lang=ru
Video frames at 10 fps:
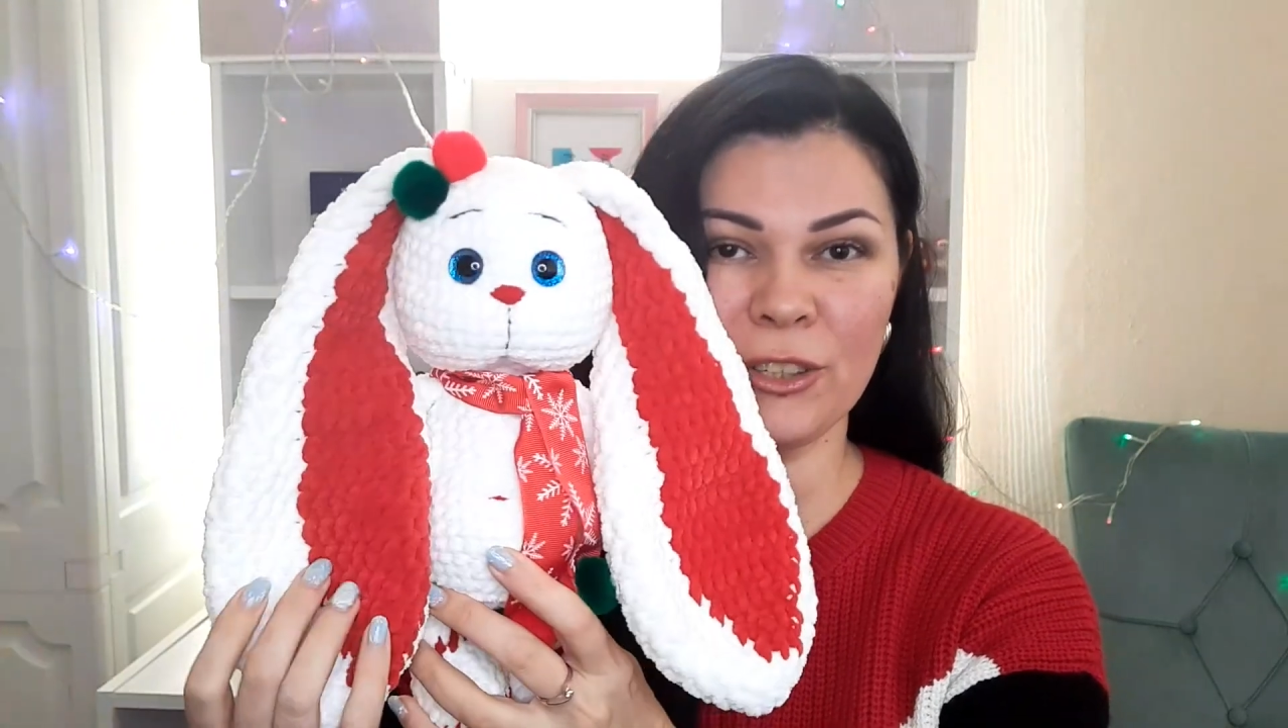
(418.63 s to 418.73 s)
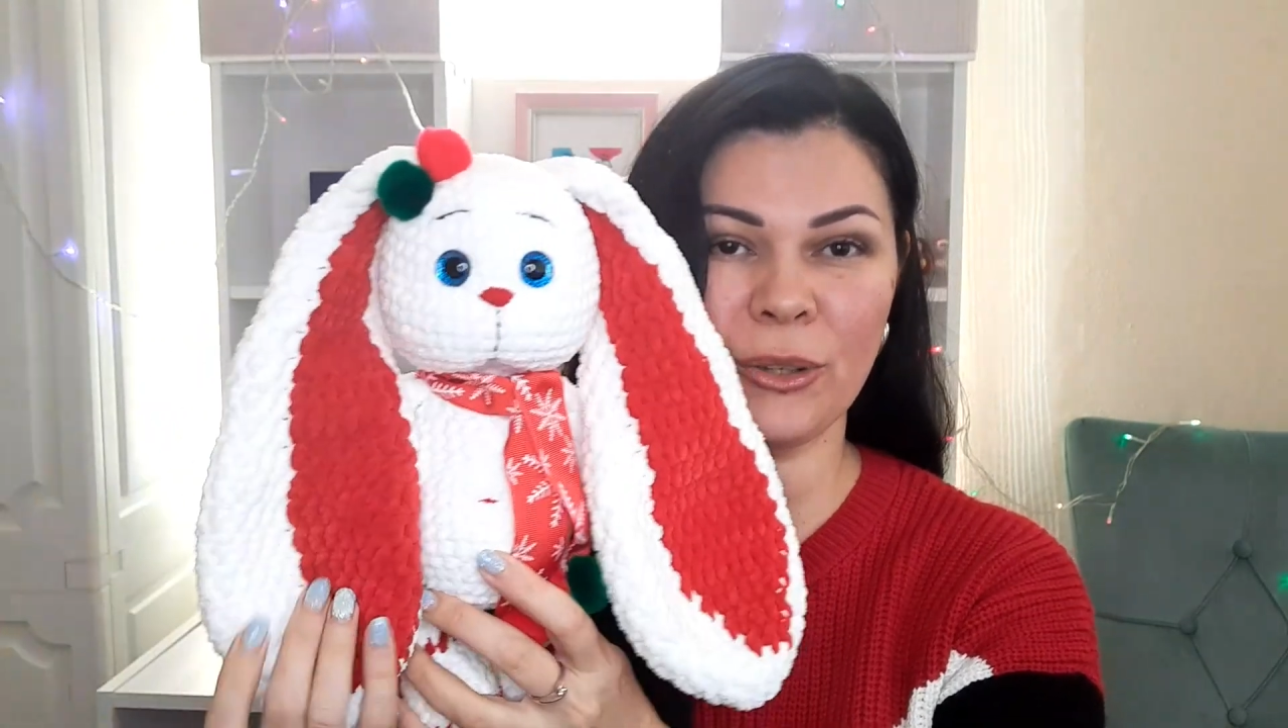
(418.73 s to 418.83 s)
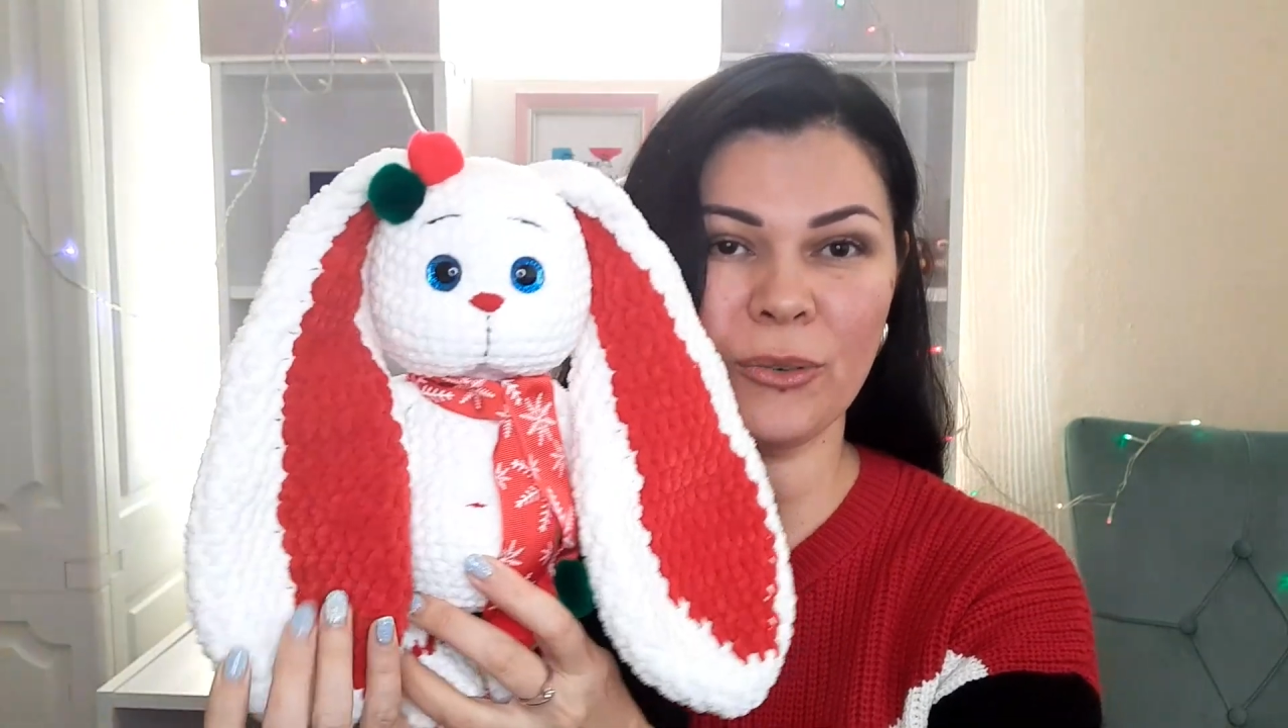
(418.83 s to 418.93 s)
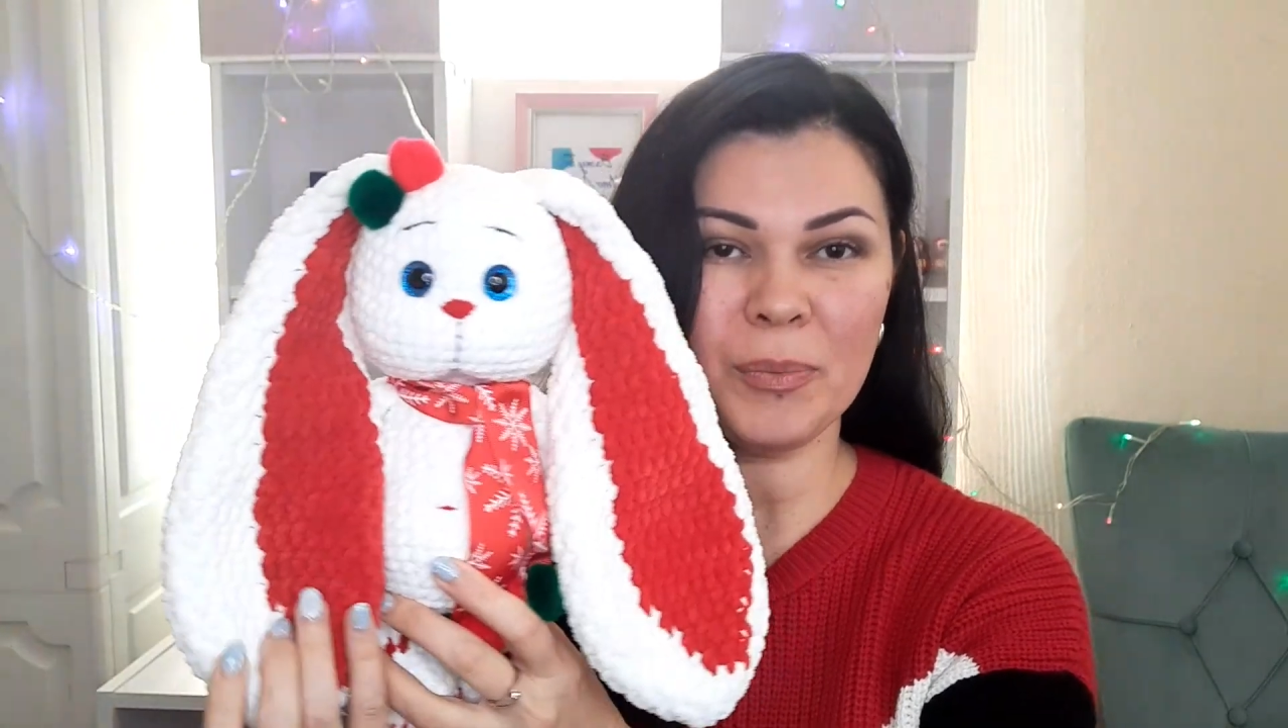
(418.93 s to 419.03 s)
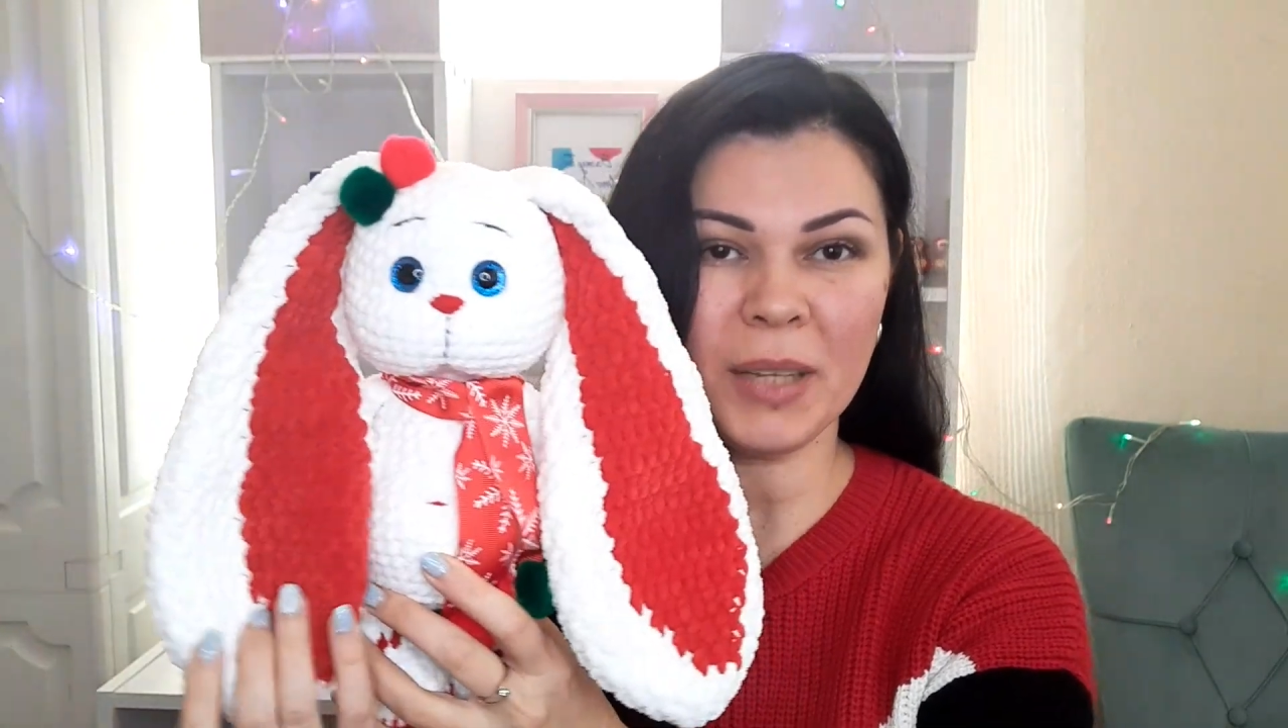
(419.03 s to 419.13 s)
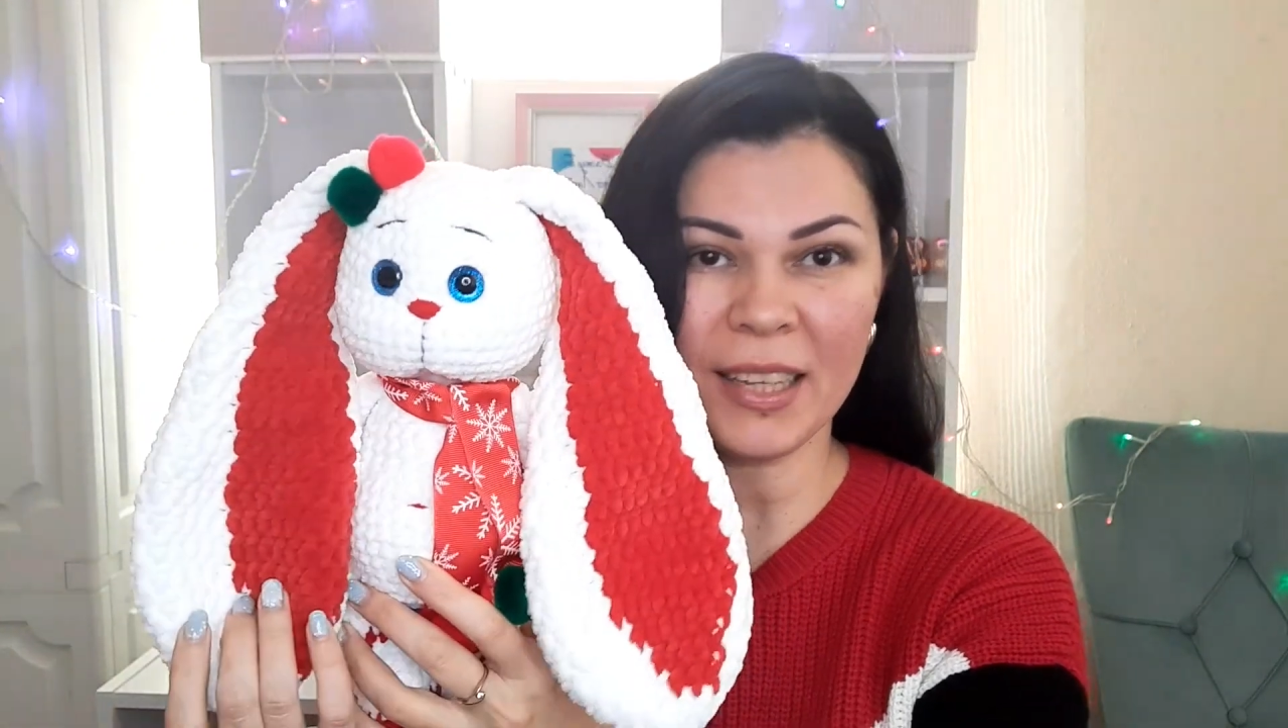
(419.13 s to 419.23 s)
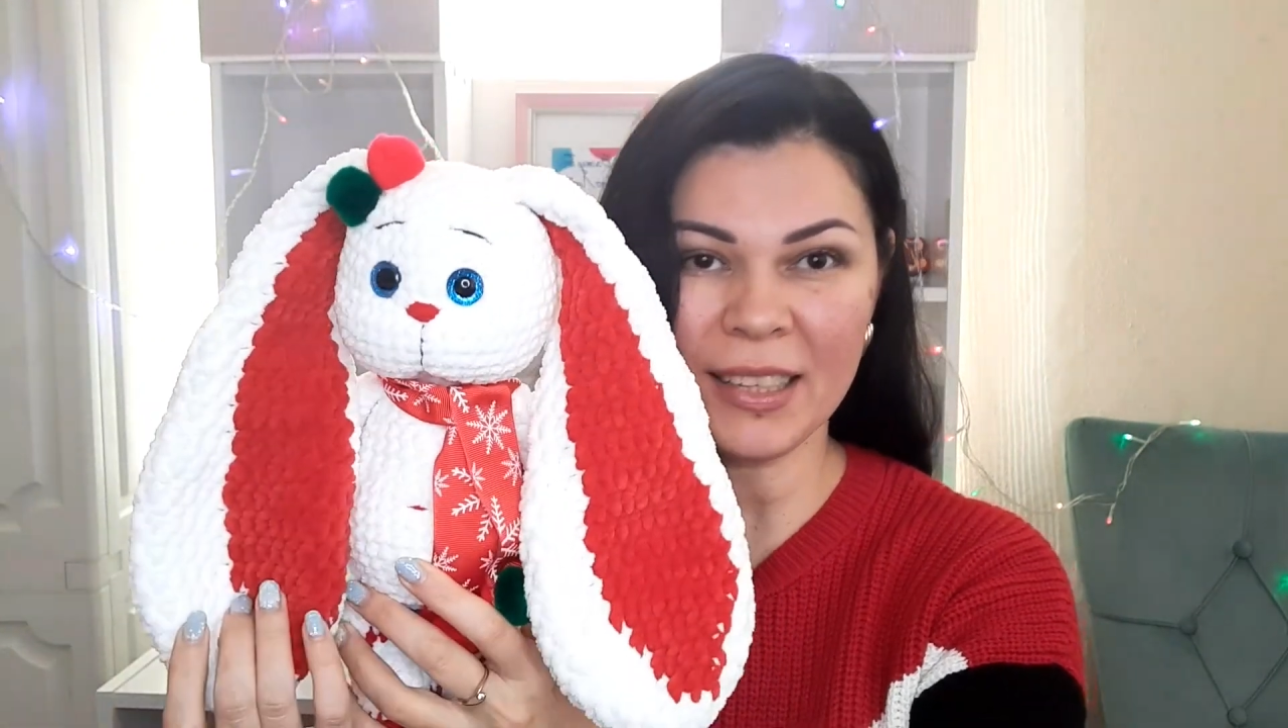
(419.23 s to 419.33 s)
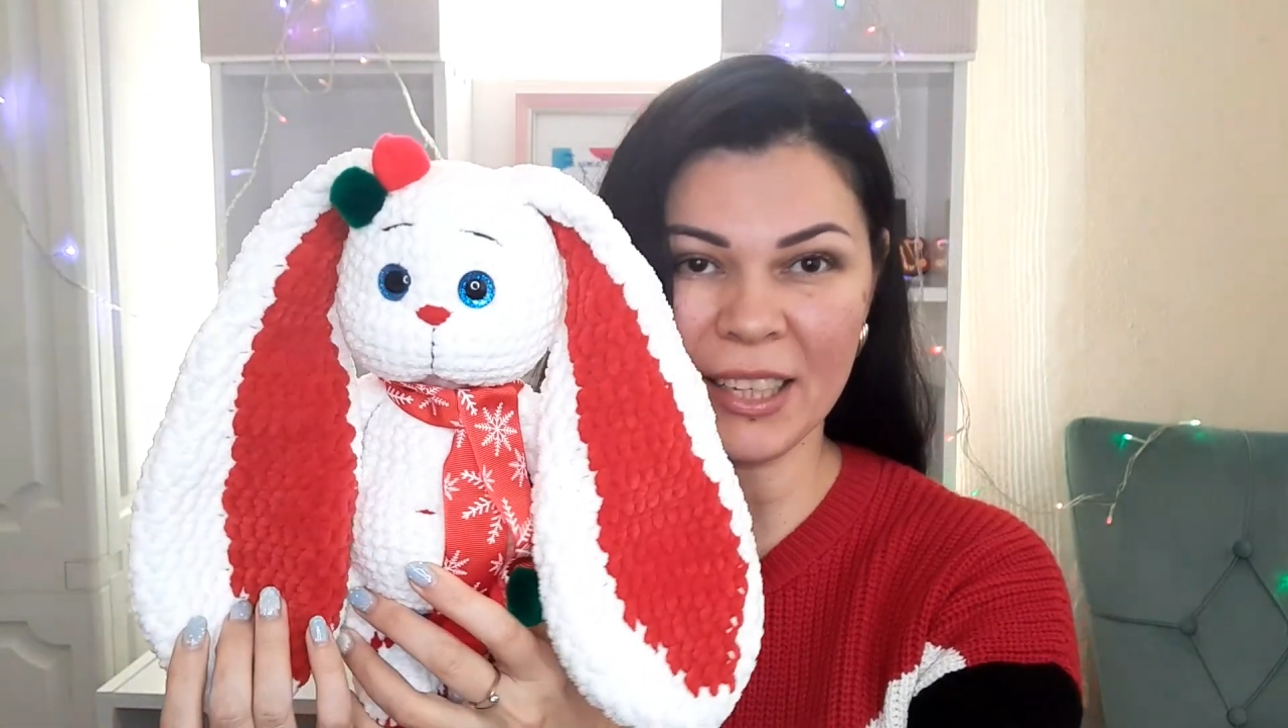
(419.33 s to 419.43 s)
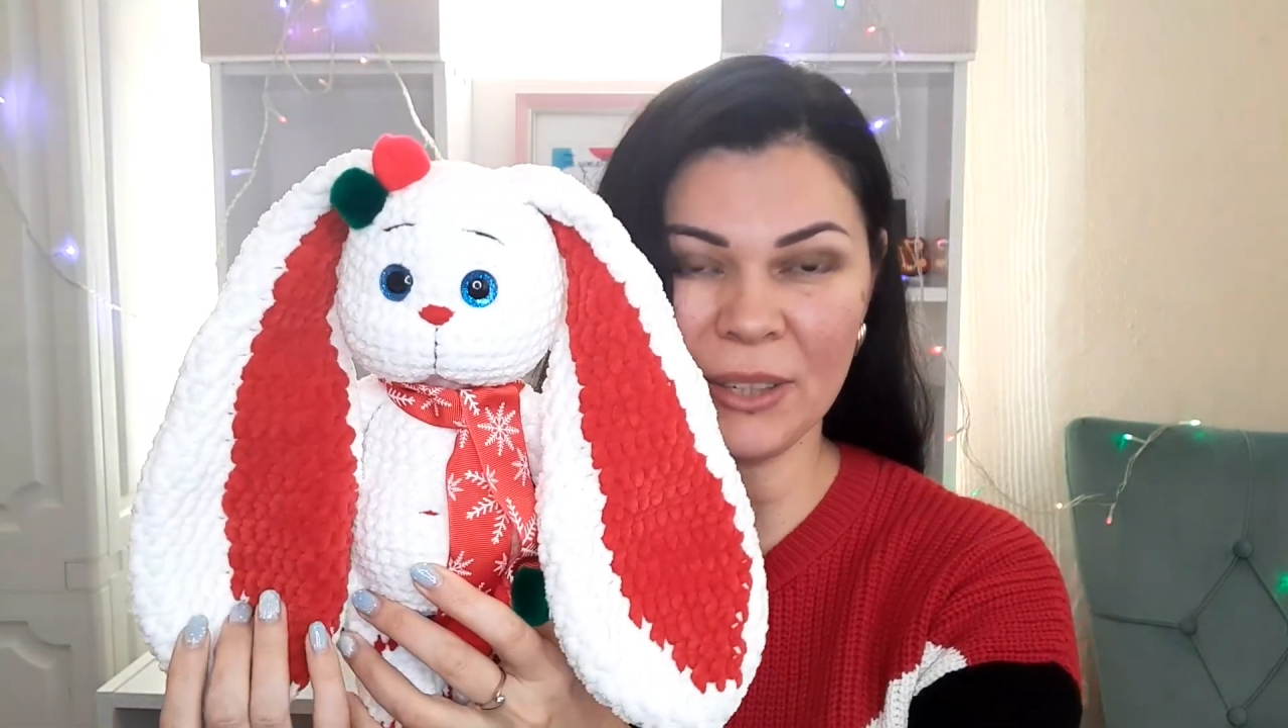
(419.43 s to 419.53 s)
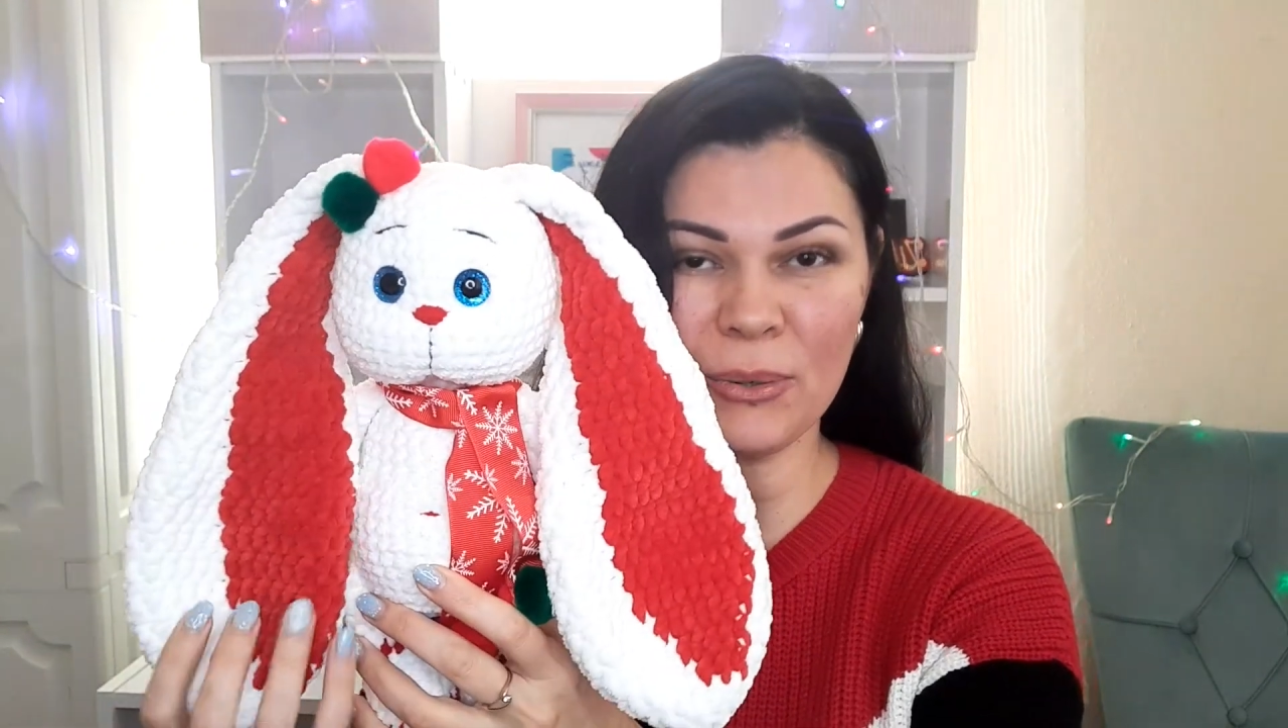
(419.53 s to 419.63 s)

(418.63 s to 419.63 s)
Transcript: что вам данная